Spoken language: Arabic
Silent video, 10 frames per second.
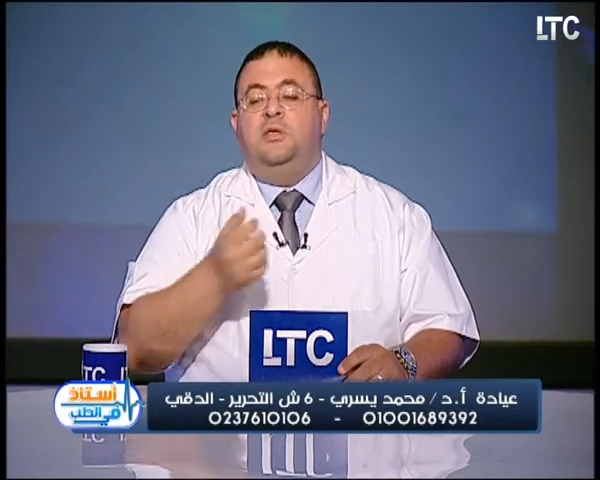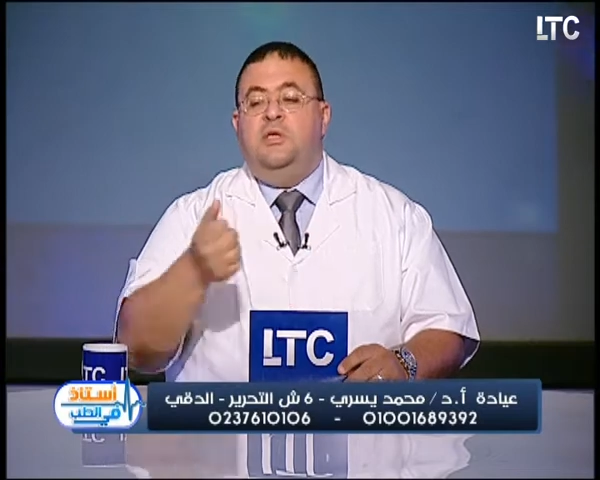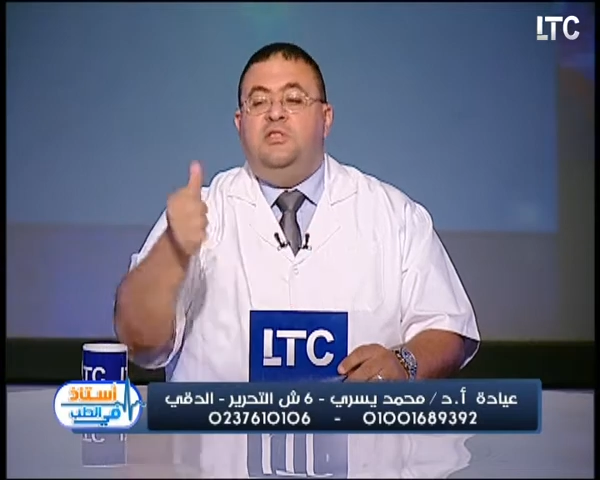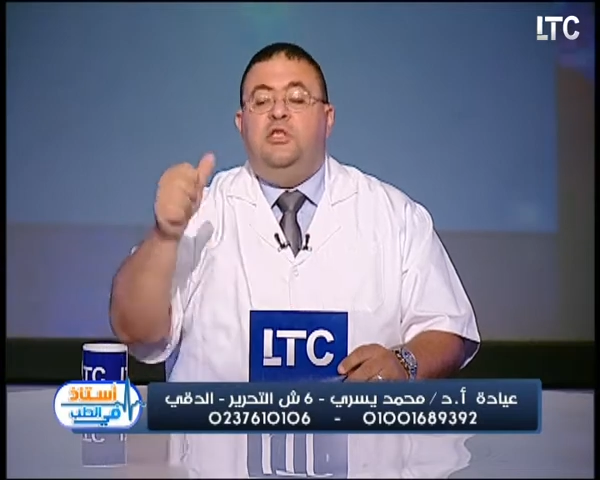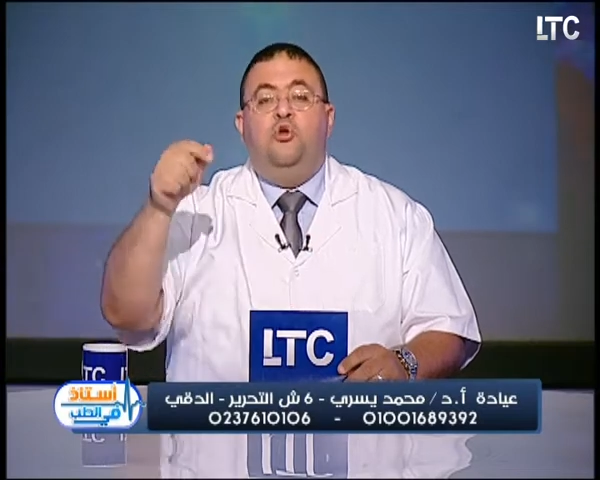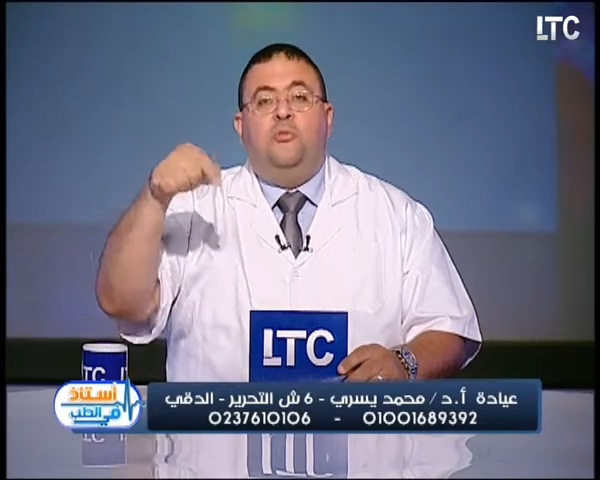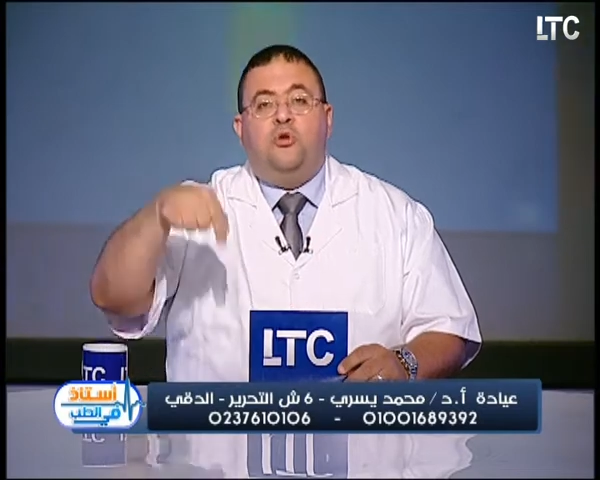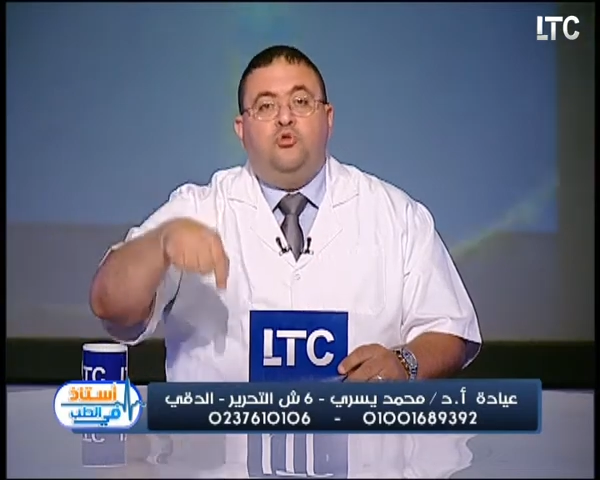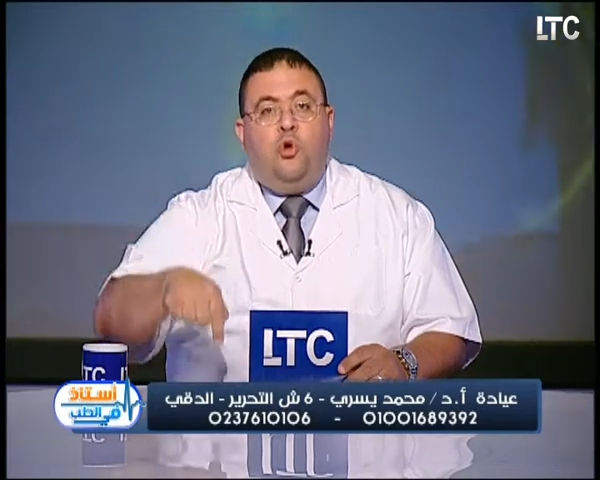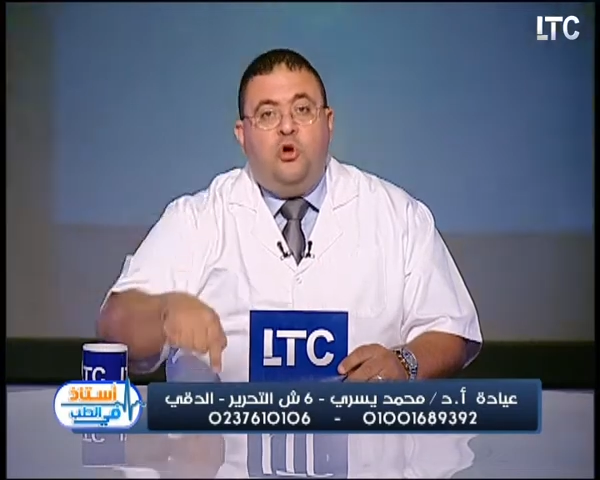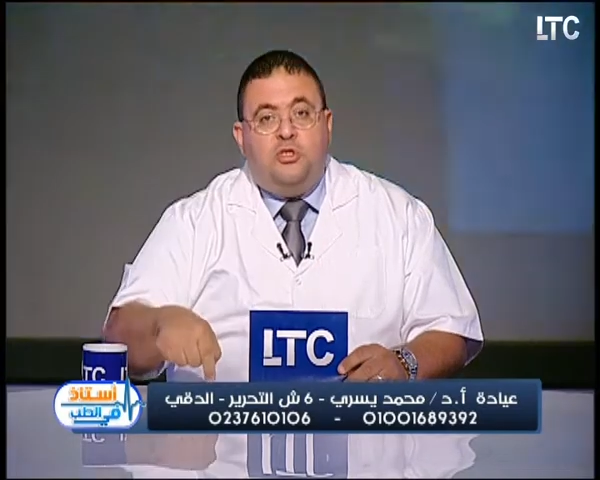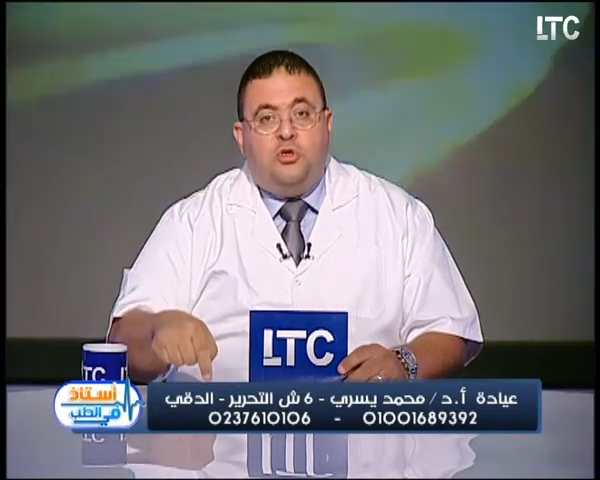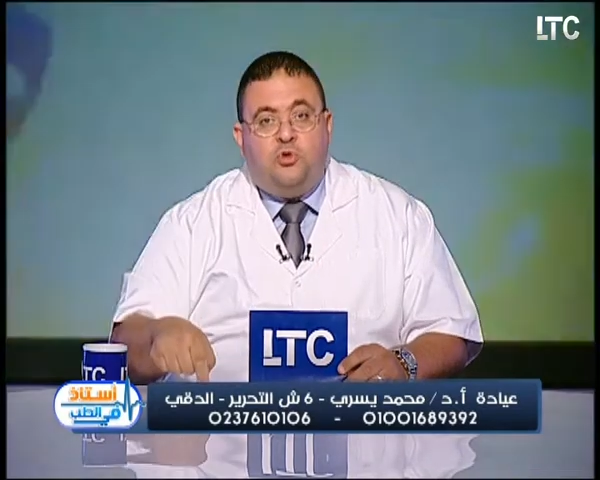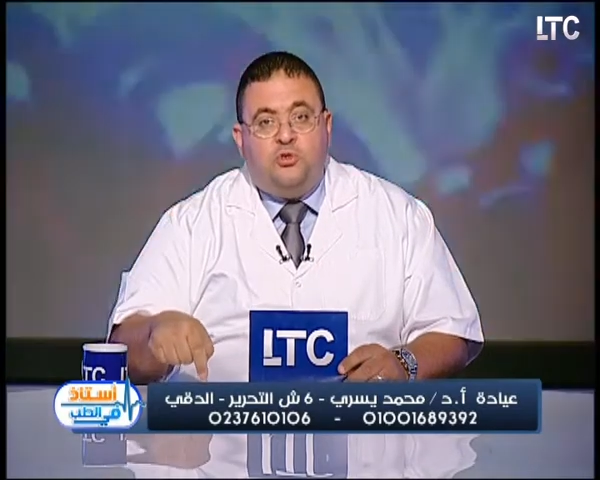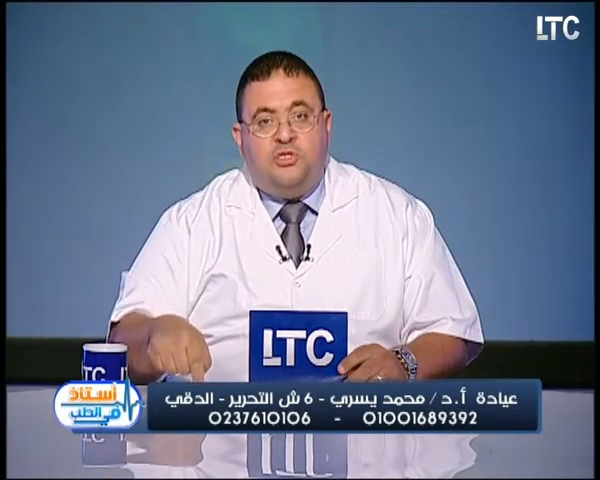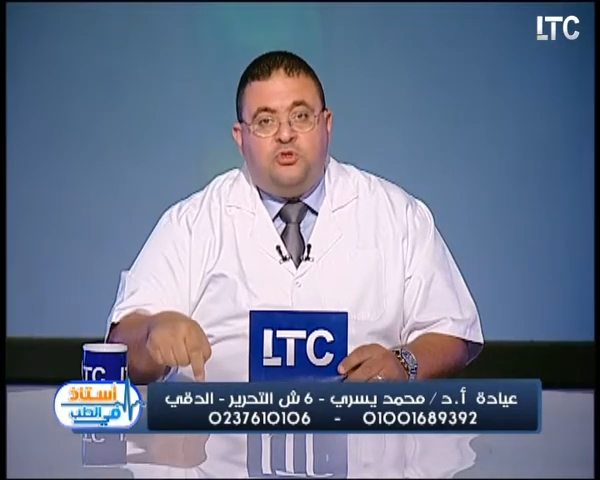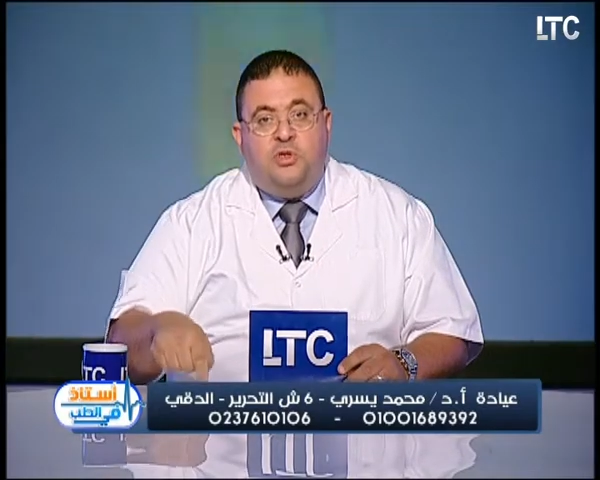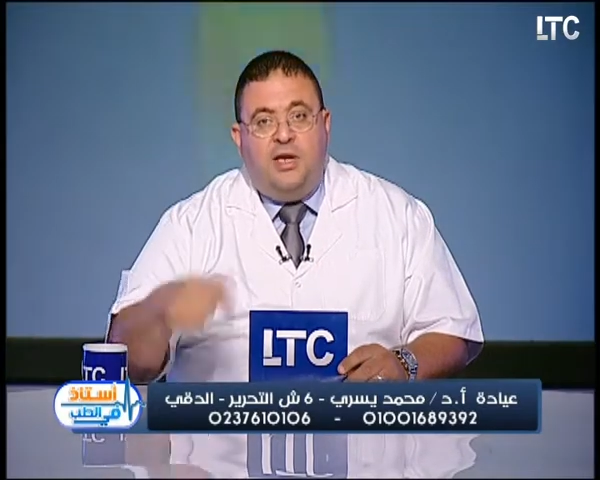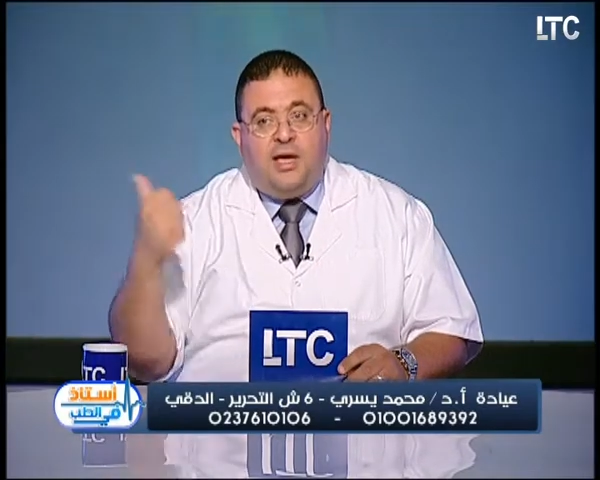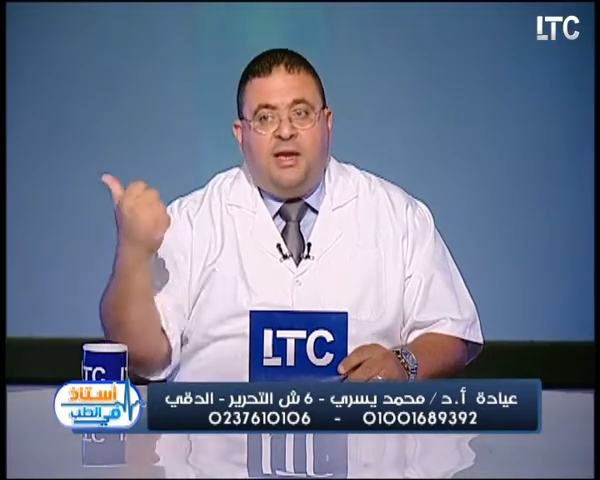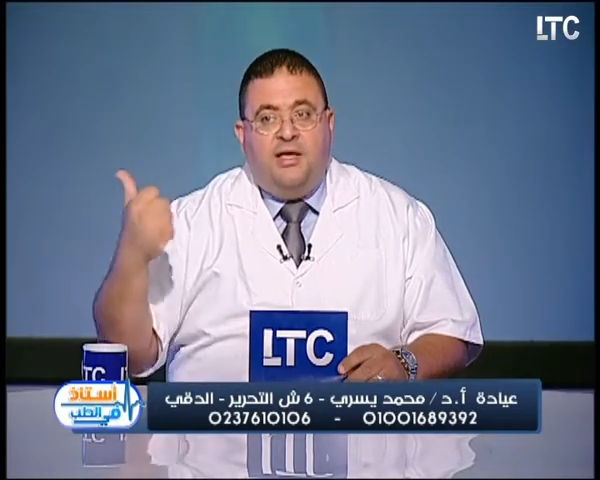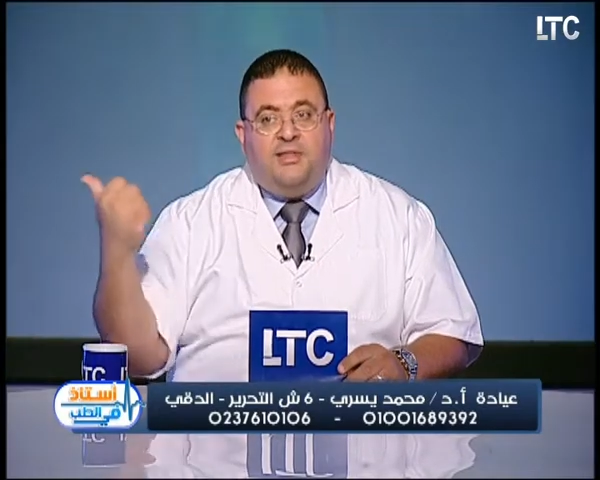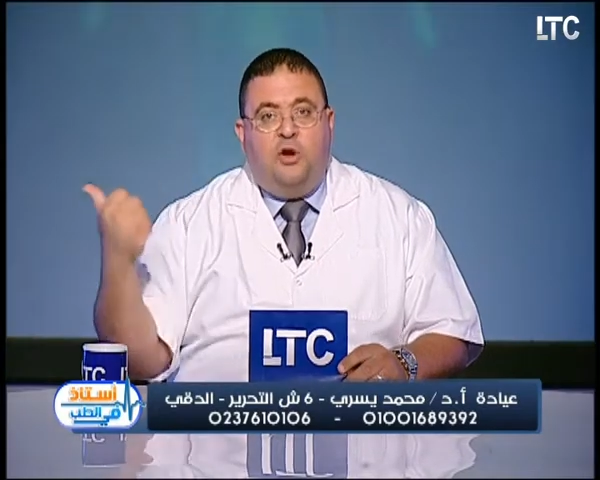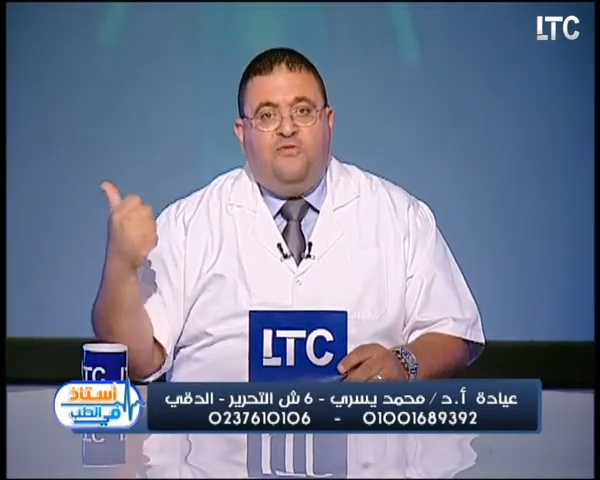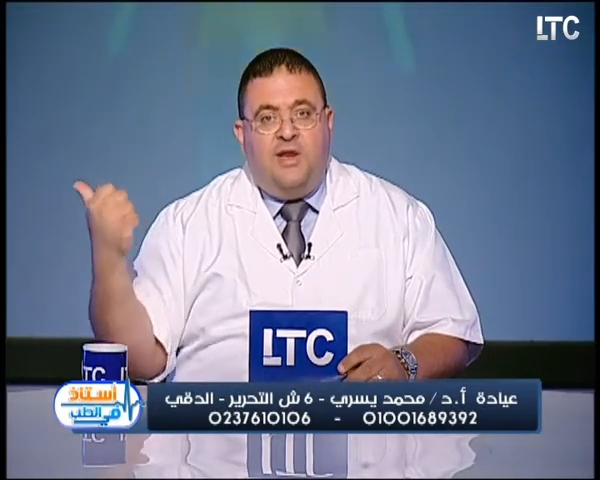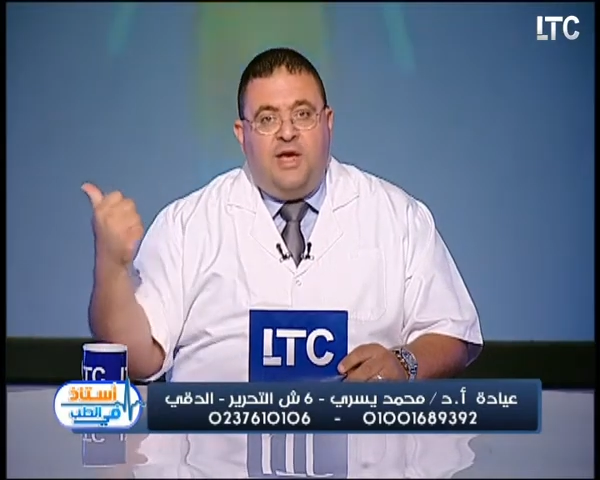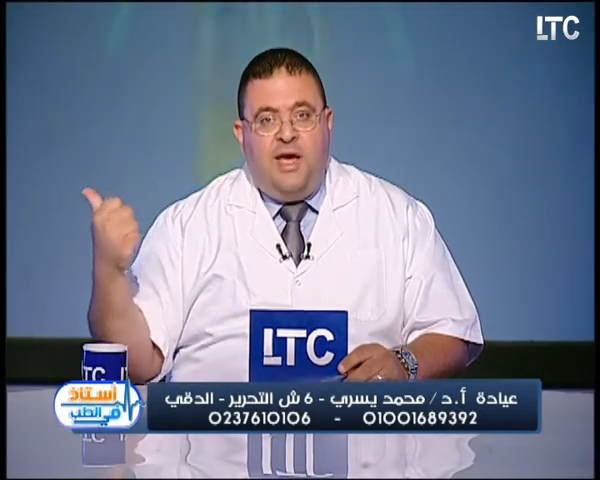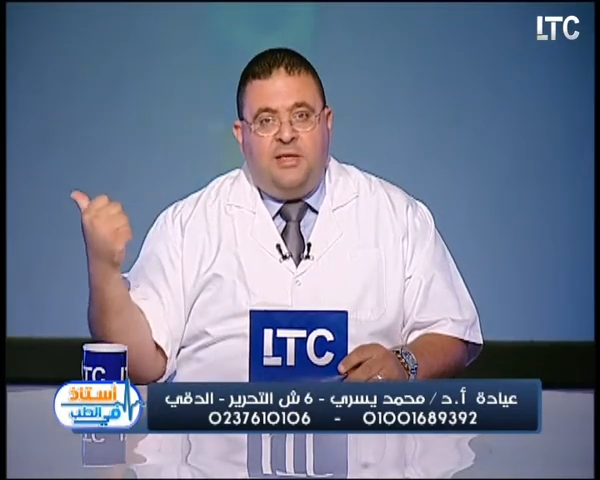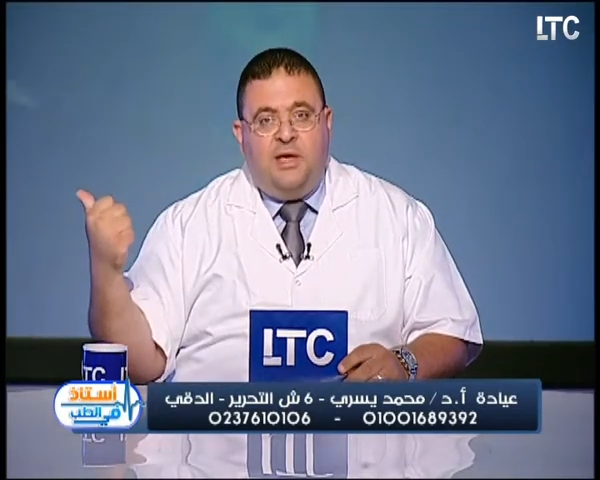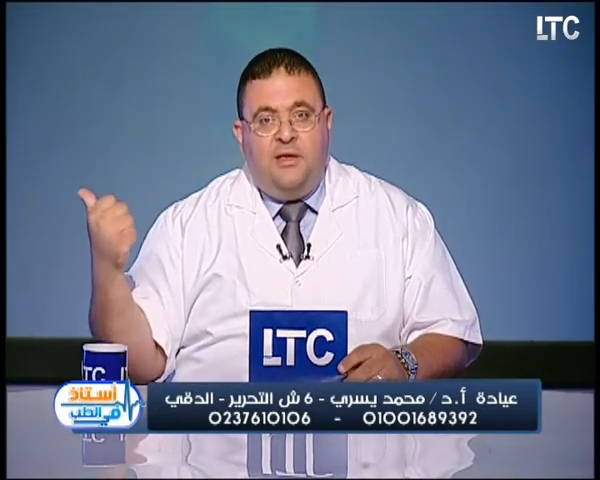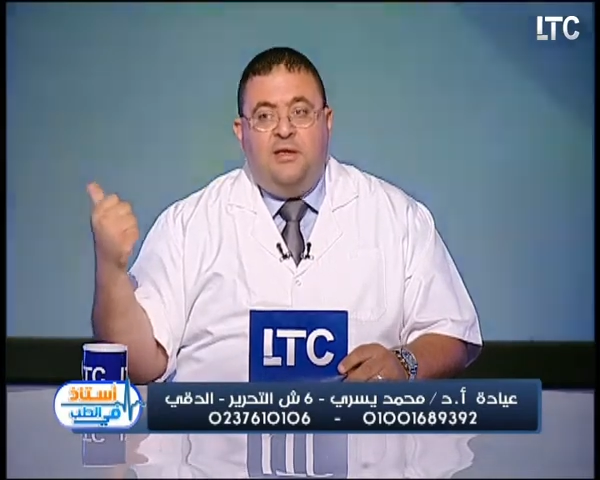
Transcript: يديله برضه حقنه الكورتيزون اللي كان هيداله في العياده